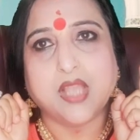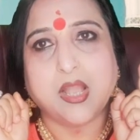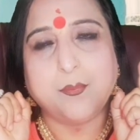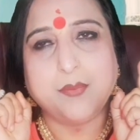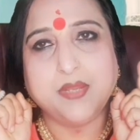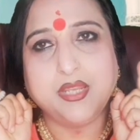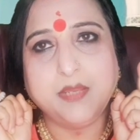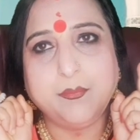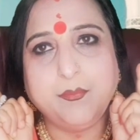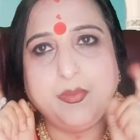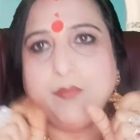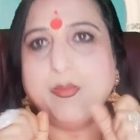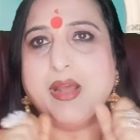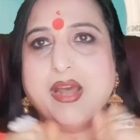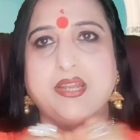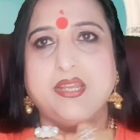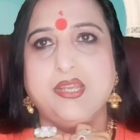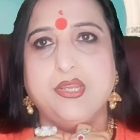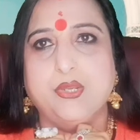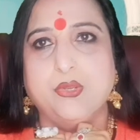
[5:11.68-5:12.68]
अपनी
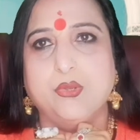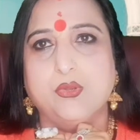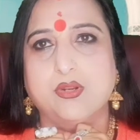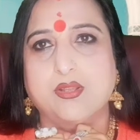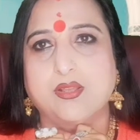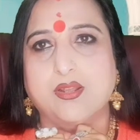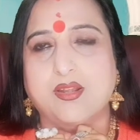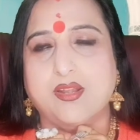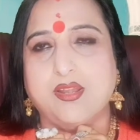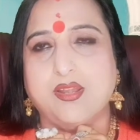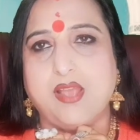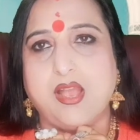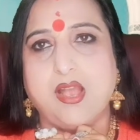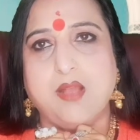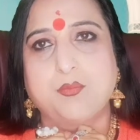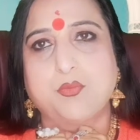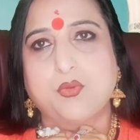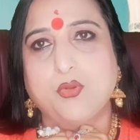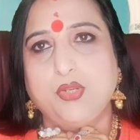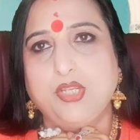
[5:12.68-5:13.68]
बीमारी की ओर करने
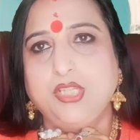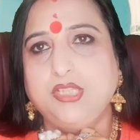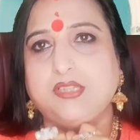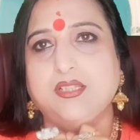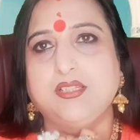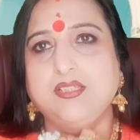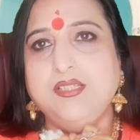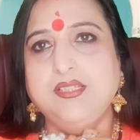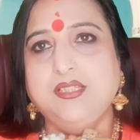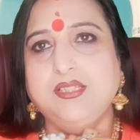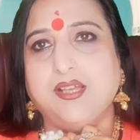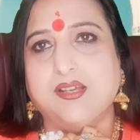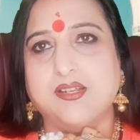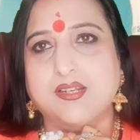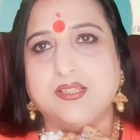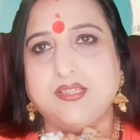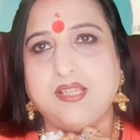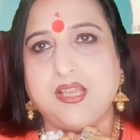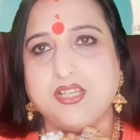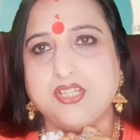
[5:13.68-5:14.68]
आपको इतनी
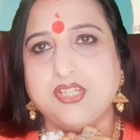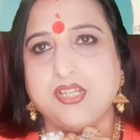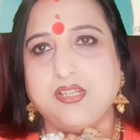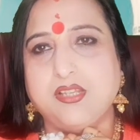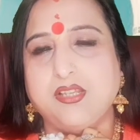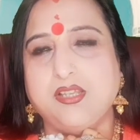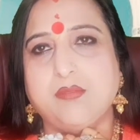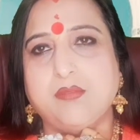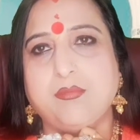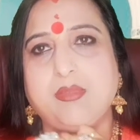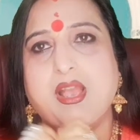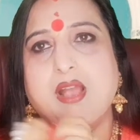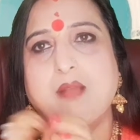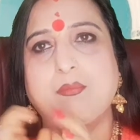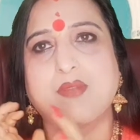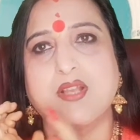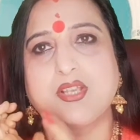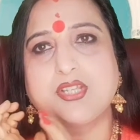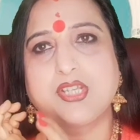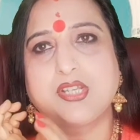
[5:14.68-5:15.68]
दर्द है शरीर में
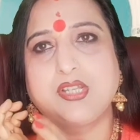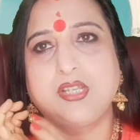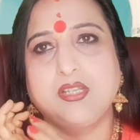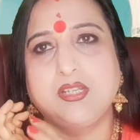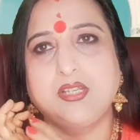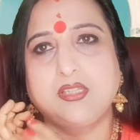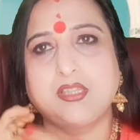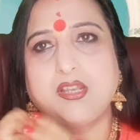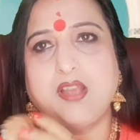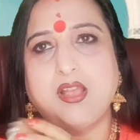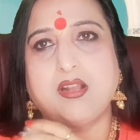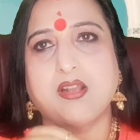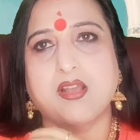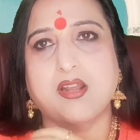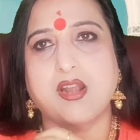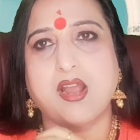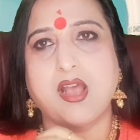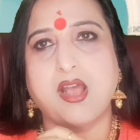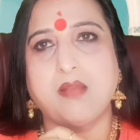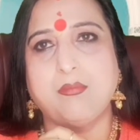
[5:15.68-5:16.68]
आपका शरीर इतना
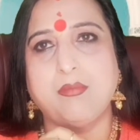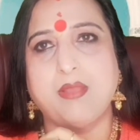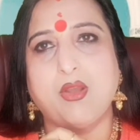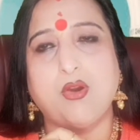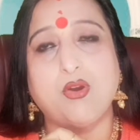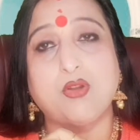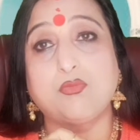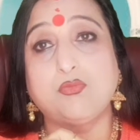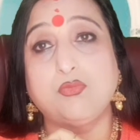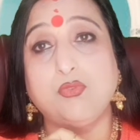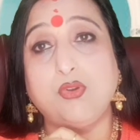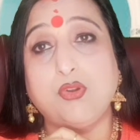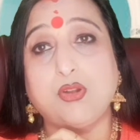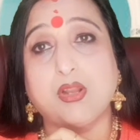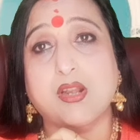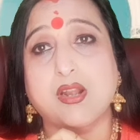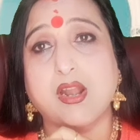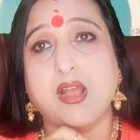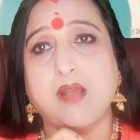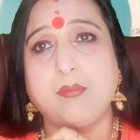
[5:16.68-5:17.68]
खराब है और वो
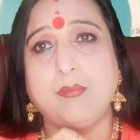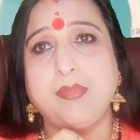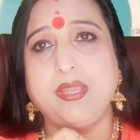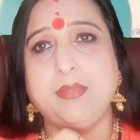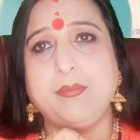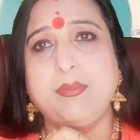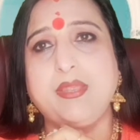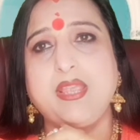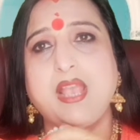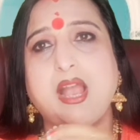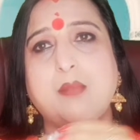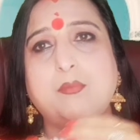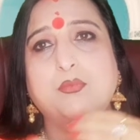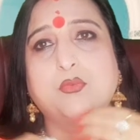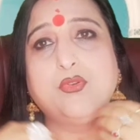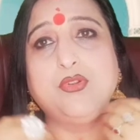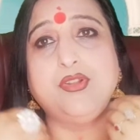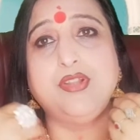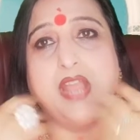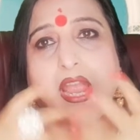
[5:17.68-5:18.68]
खराबी भी
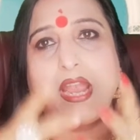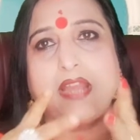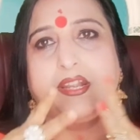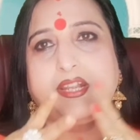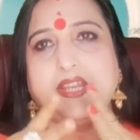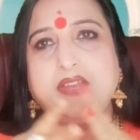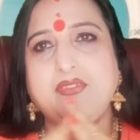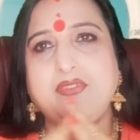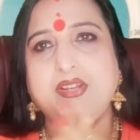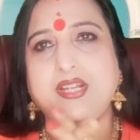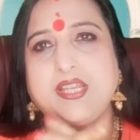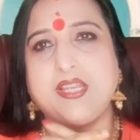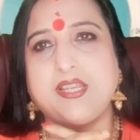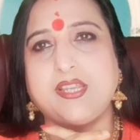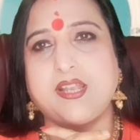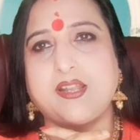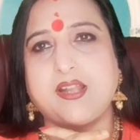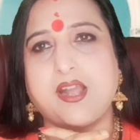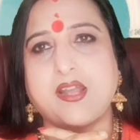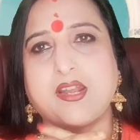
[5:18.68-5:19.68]
आपको नेगेटिविटी
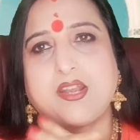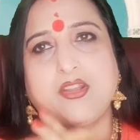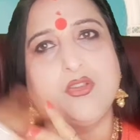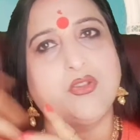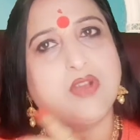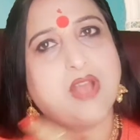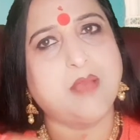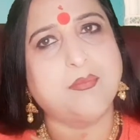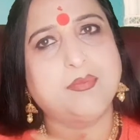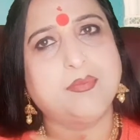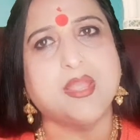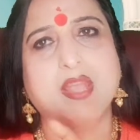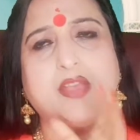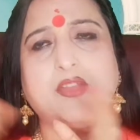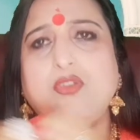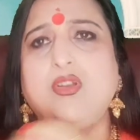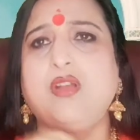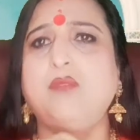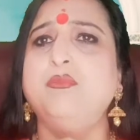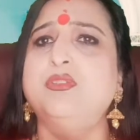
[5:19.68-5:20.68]
के कारण है और आप कह
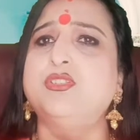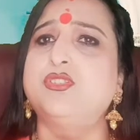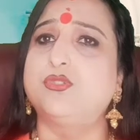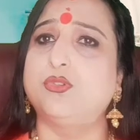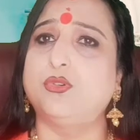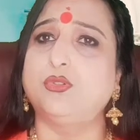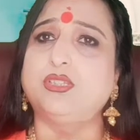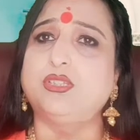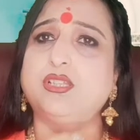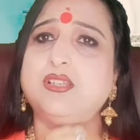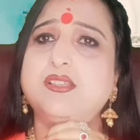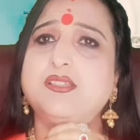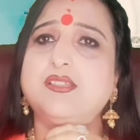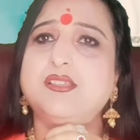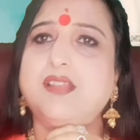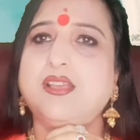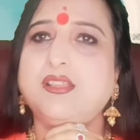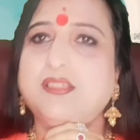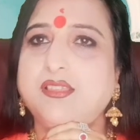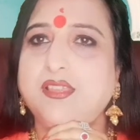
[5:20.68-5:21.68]
रहे हो हमें जोत
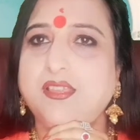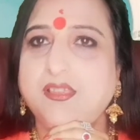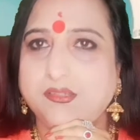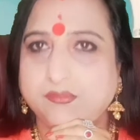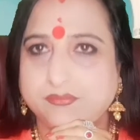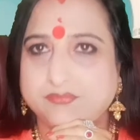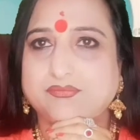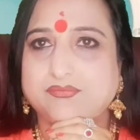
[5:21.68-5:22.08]
नजर आती है